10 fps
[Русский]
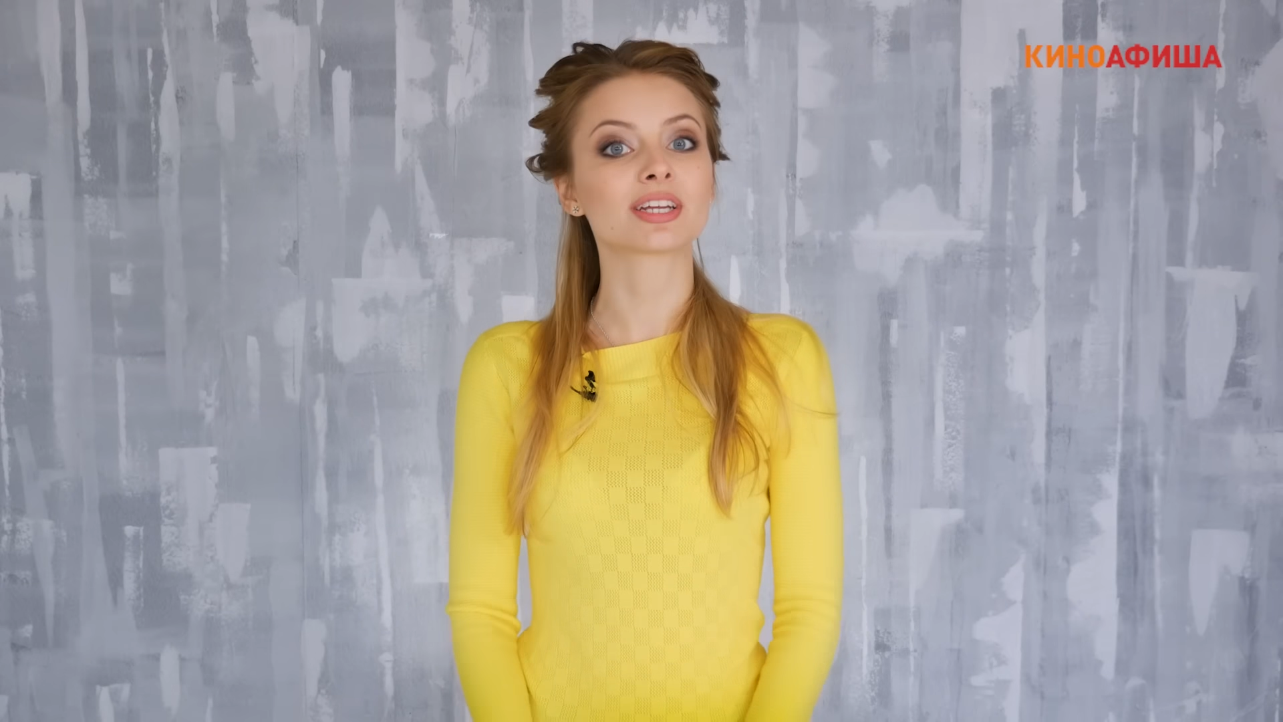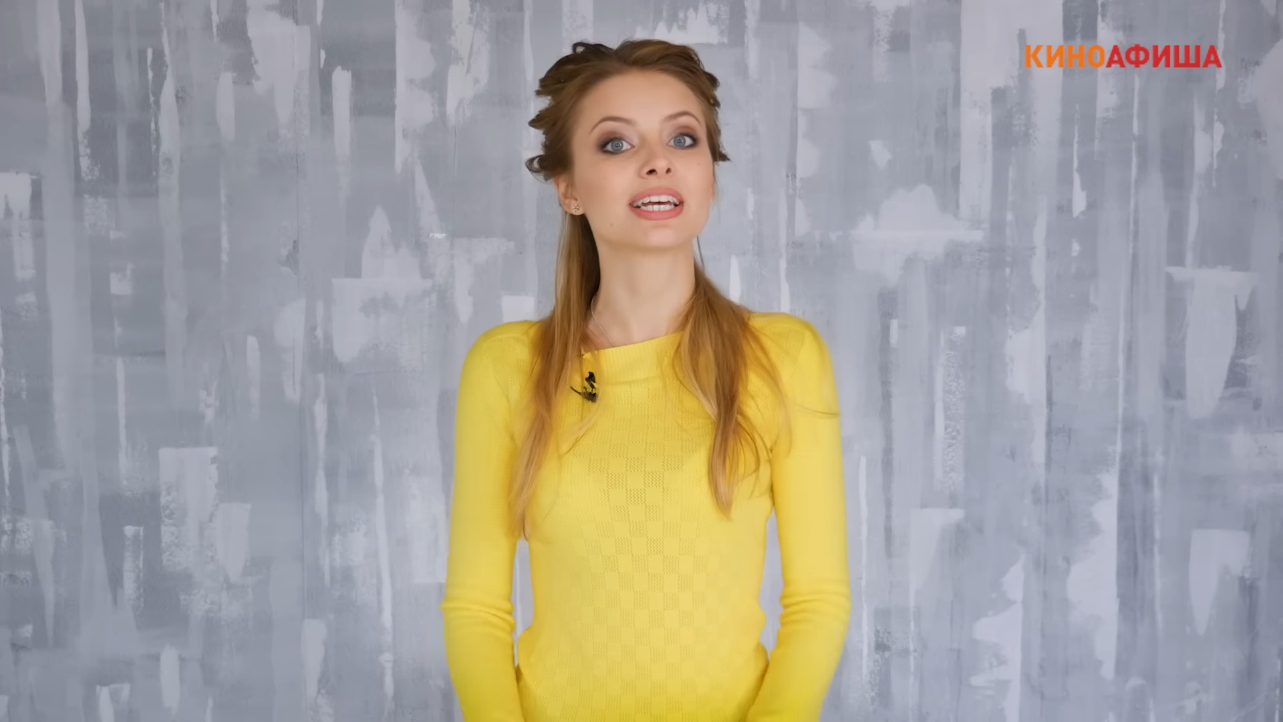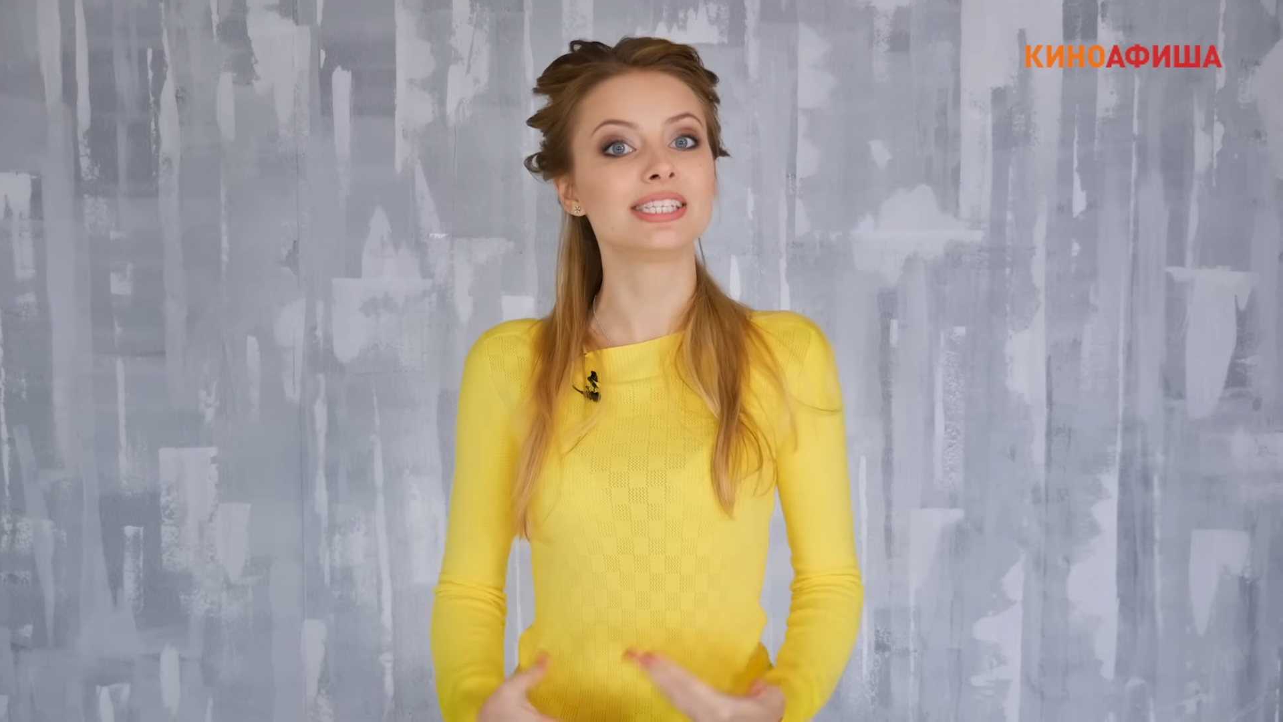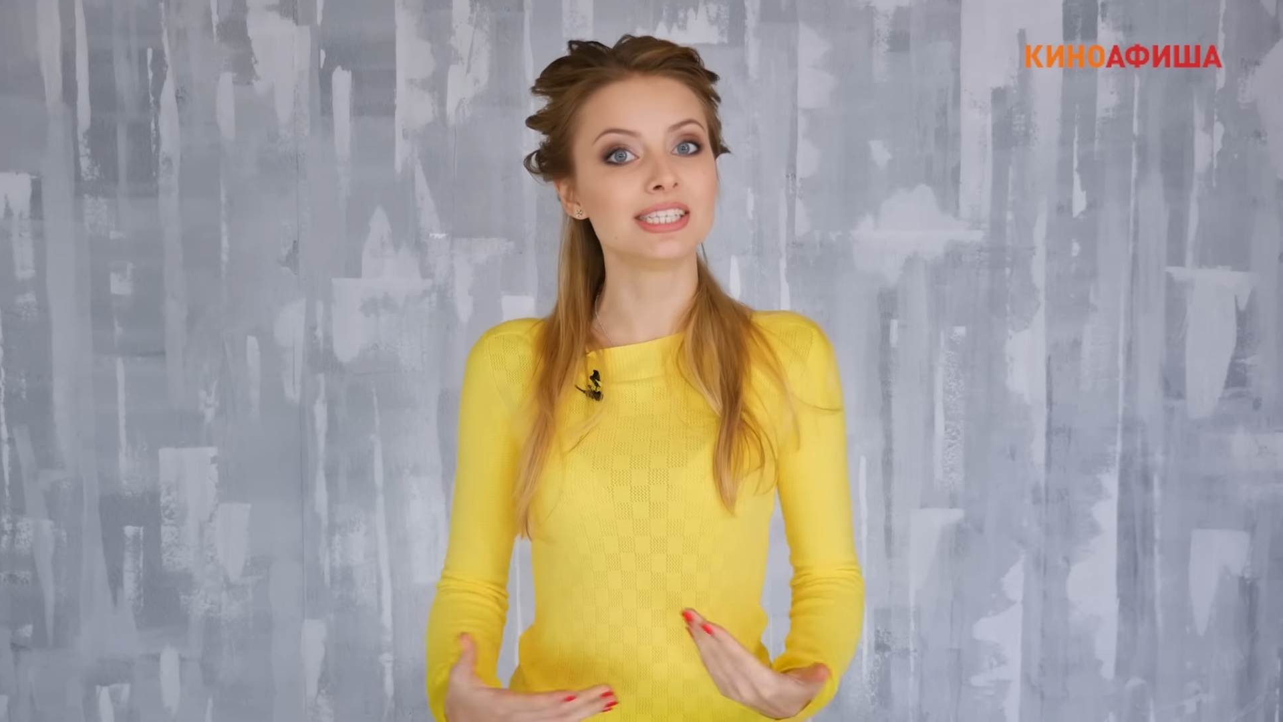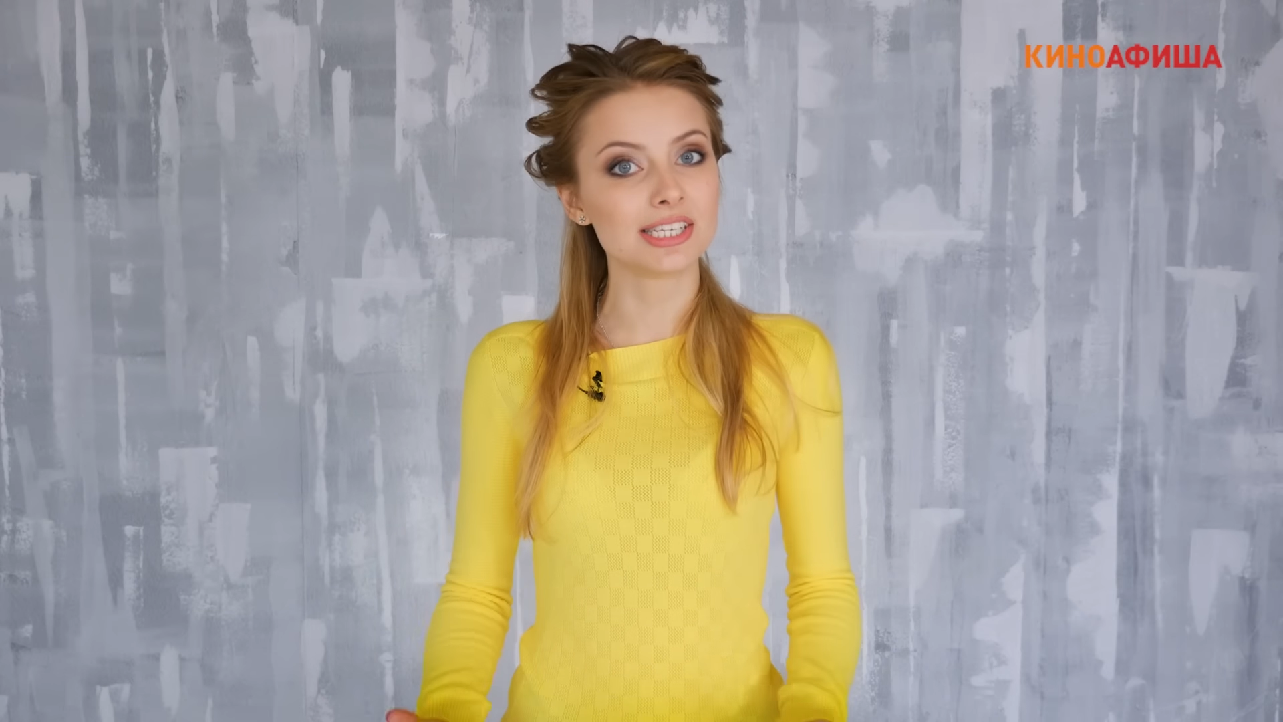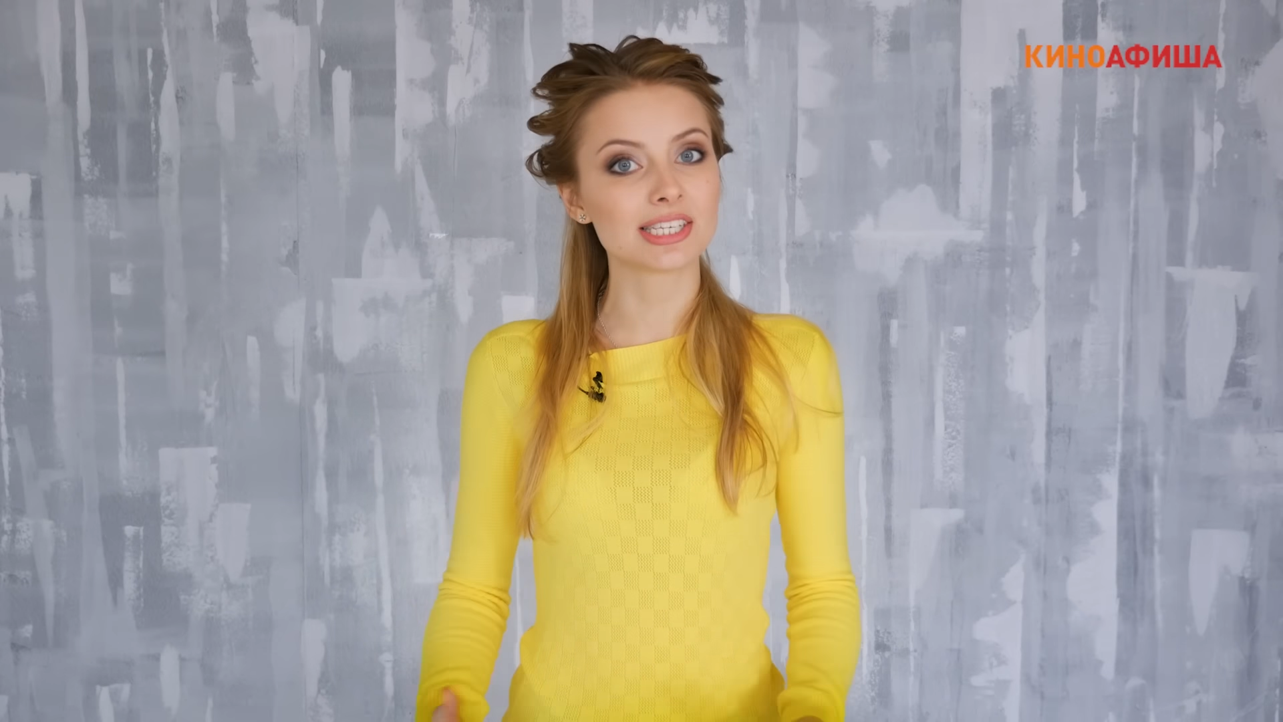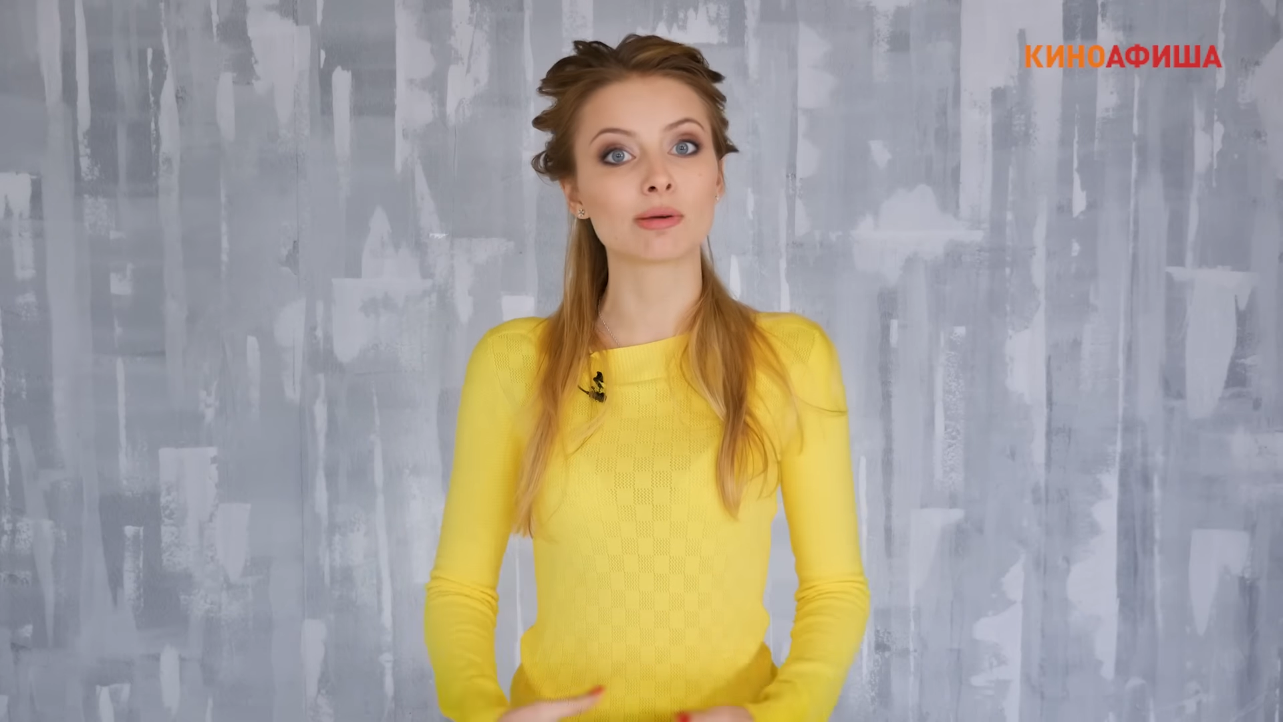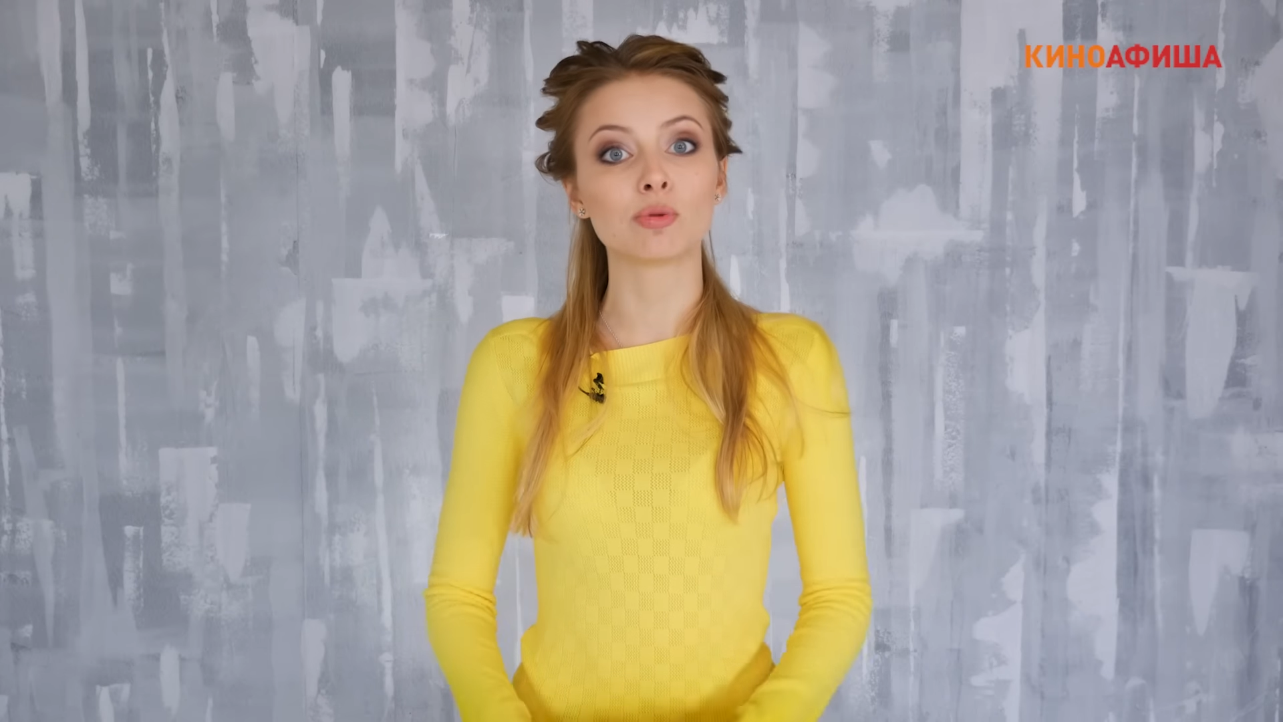российских